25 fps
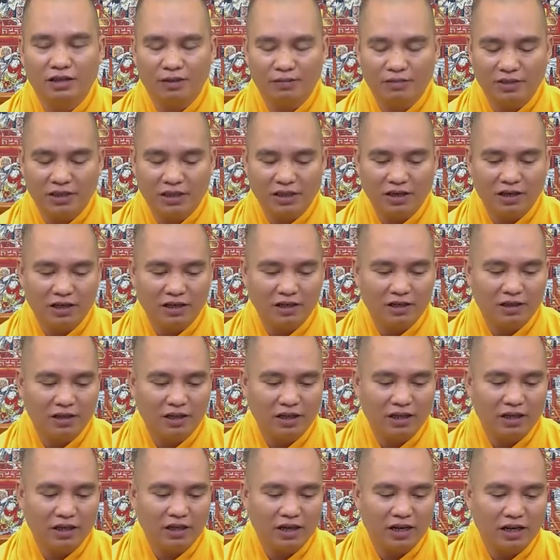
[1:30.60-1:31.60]
thậm chí là
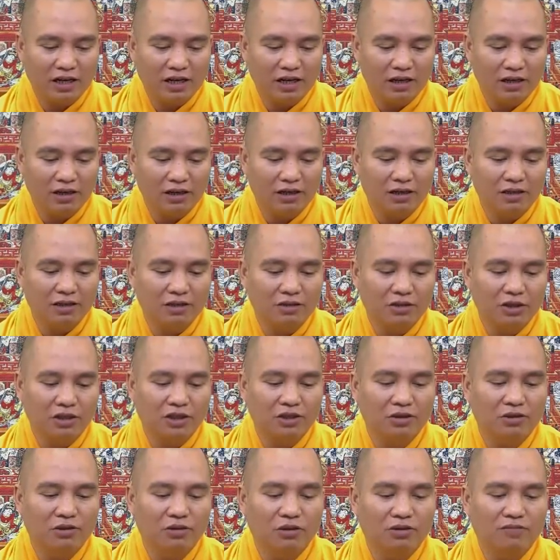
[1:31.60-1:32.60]
lấy cả cái lực
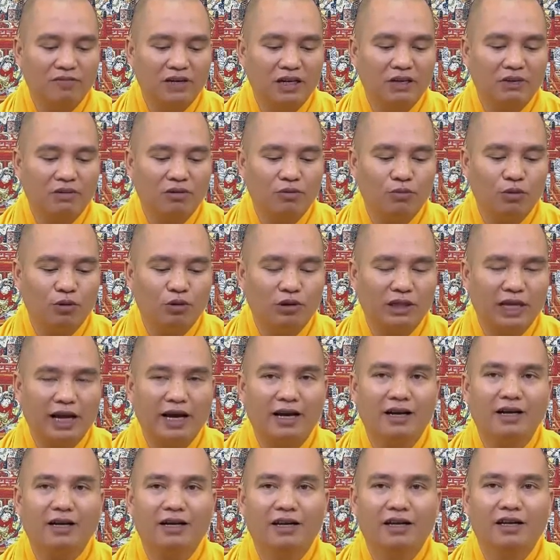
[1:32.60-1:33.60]
của Phật của Bồ
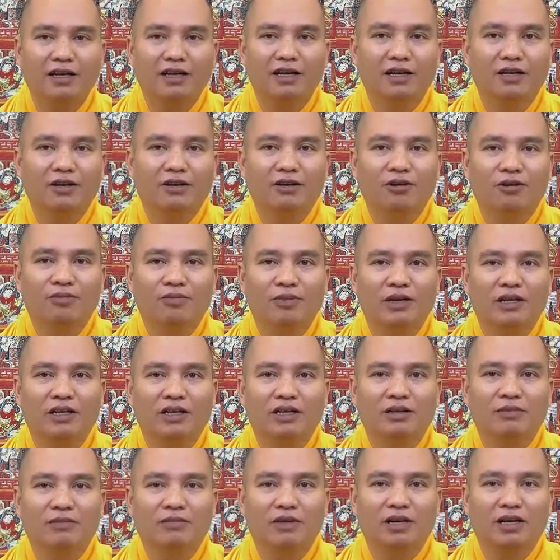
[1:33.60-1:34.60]
Tát mà
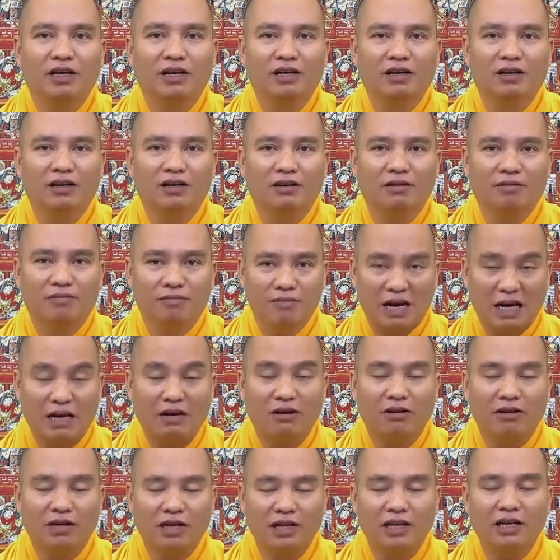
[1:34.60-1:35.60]
gì mà
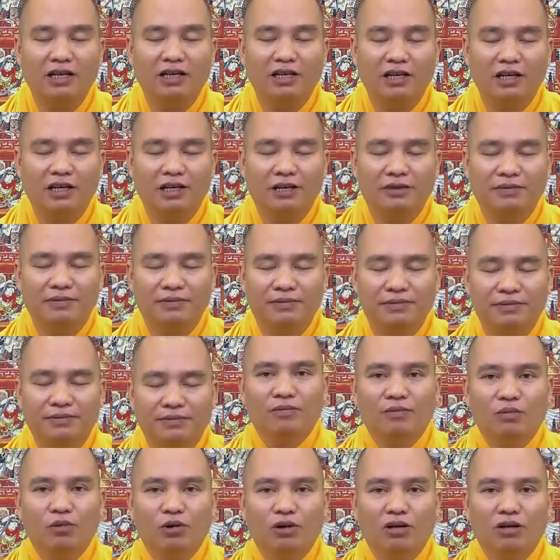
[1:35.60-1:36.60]
bắt họ đi nữa
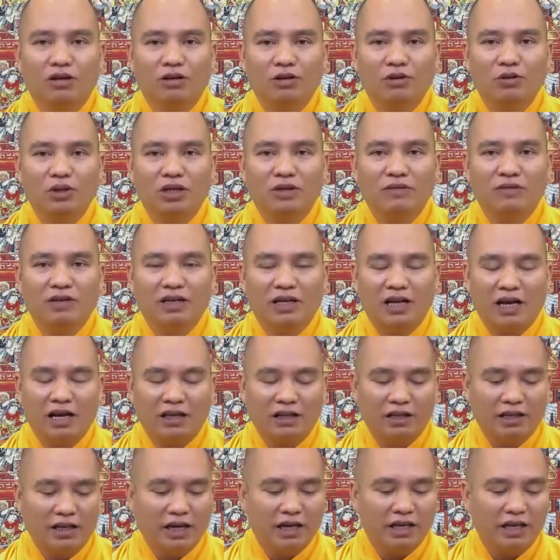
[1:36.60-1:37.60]
muốn có duyên với
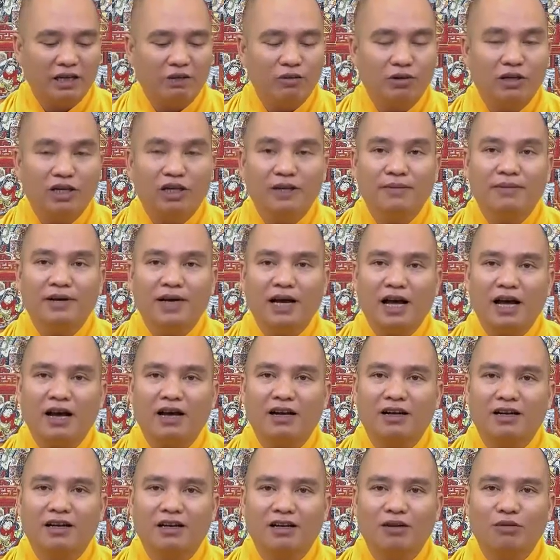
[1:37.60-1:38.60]
khác thì hẹn nhau ở kiếp khác
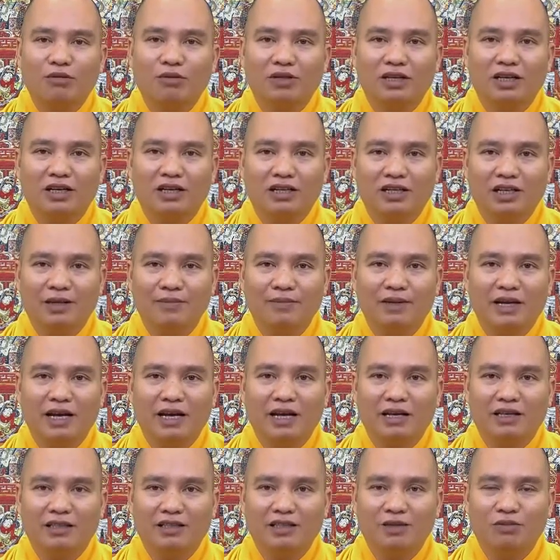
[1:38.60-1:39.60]
không thể kiếp
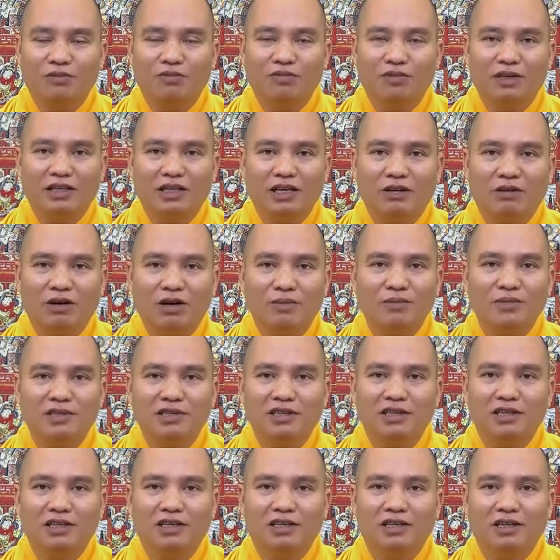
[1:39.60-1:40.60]
này sống với nhau âm
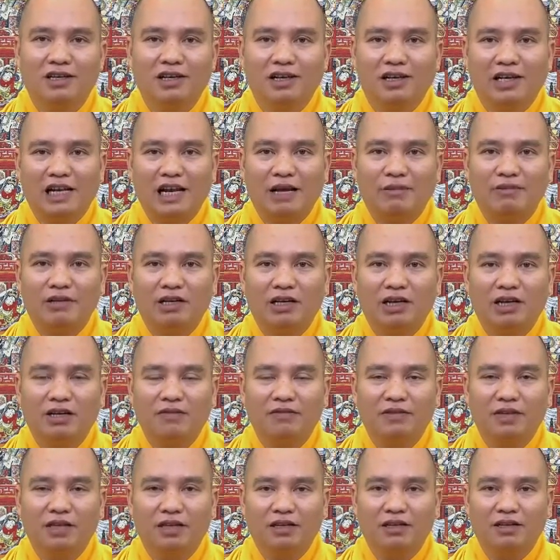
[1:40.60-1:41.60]
dương làm những
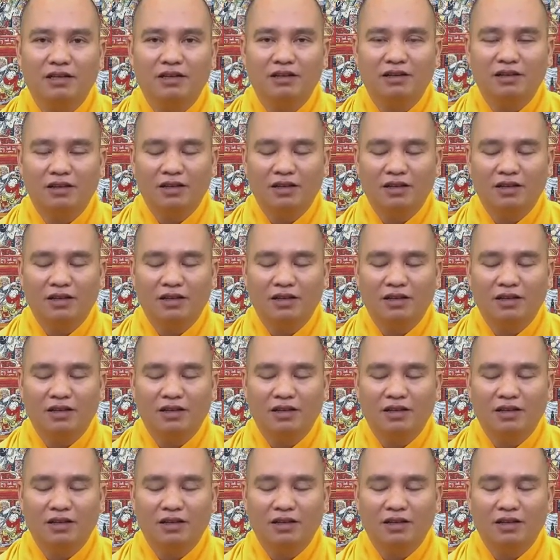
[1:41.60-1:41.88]
cái việc